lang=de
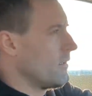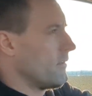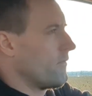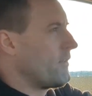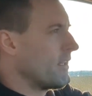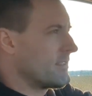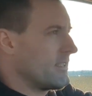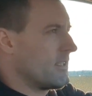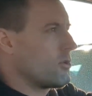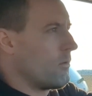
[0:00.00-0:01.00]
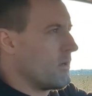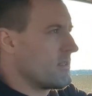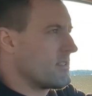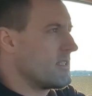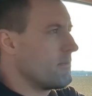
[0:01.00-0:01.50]

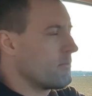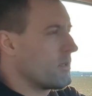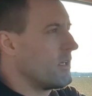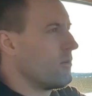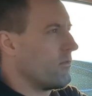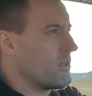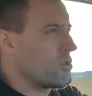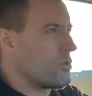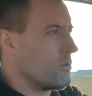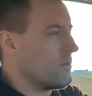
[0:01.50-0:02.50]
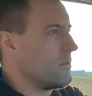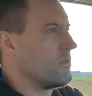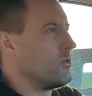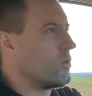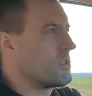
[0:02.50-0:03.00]
64,7
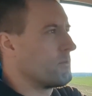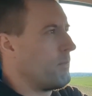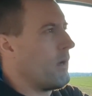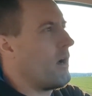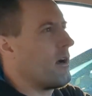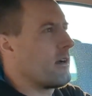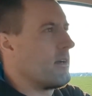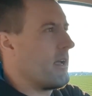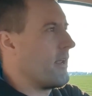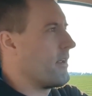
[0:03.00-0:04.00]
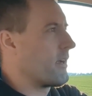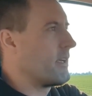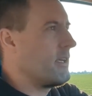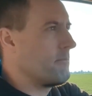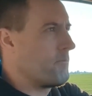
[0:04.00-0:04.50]
Kilowattstunden nutzbare
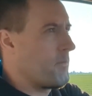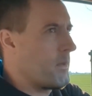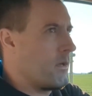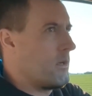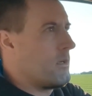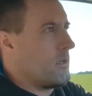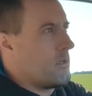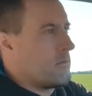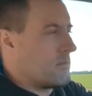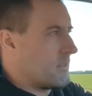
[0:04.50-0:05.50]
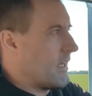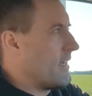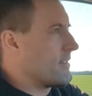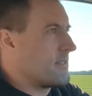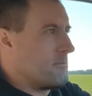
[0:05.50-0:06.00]
Energie. Das
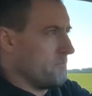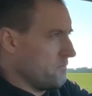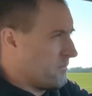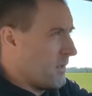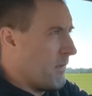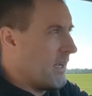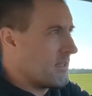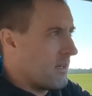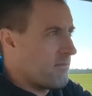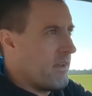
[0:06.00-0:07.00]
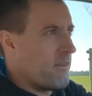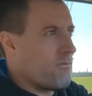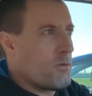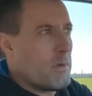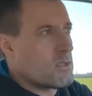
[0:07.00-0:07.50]
heißt, im Alltag
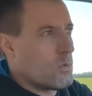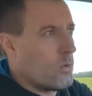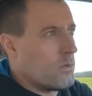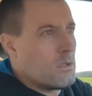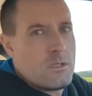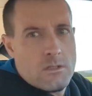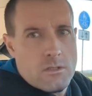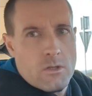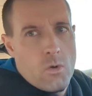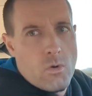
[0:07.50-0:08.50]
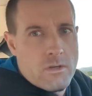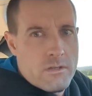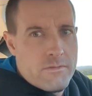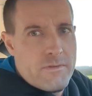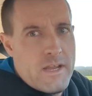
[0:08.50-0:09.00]
wird man so
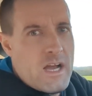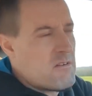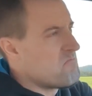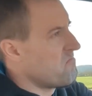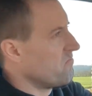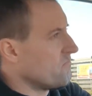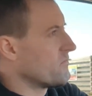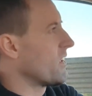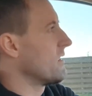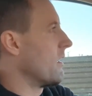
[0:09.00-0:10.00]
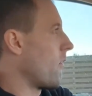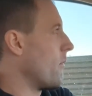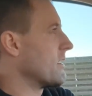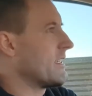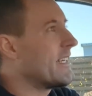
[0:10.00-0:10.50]
ungefähr, sagen wir
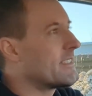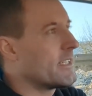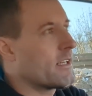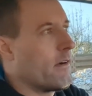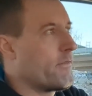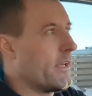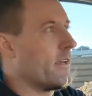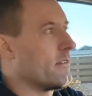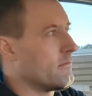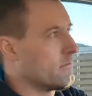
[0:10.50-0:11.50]
mal, 60 kW